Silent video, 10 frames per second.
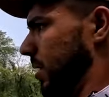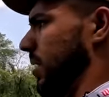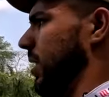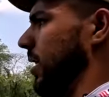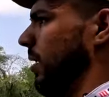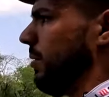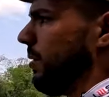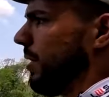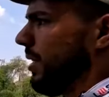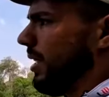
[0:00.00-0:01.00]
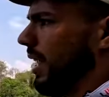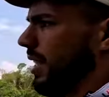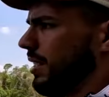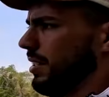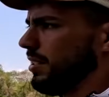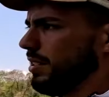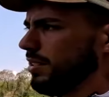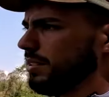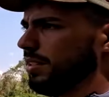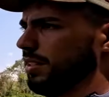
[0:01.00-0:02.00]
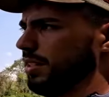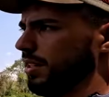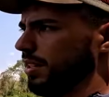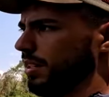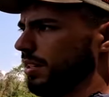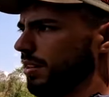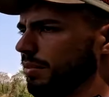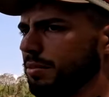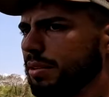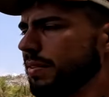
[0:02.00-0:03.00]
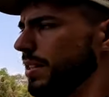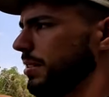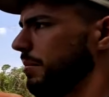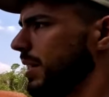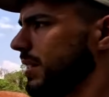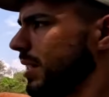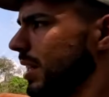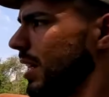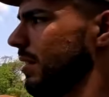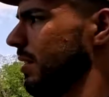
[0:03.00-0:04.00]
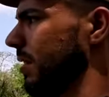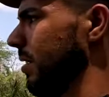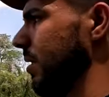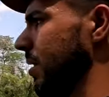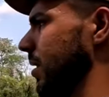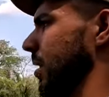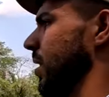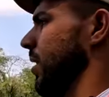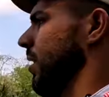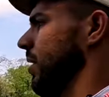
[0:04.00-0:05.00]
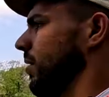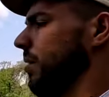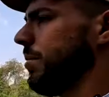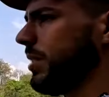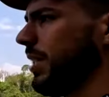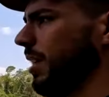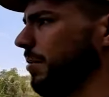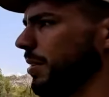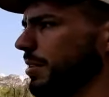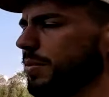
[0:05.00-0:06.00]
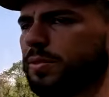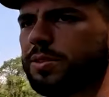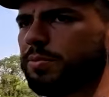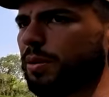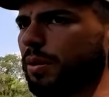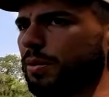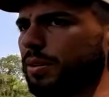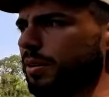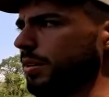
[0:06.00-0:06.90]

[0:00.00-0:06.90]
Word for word: Esse aqui é o cortelha. É um EVAzinho mais claro. Com a sanguinha bolinha de futebol.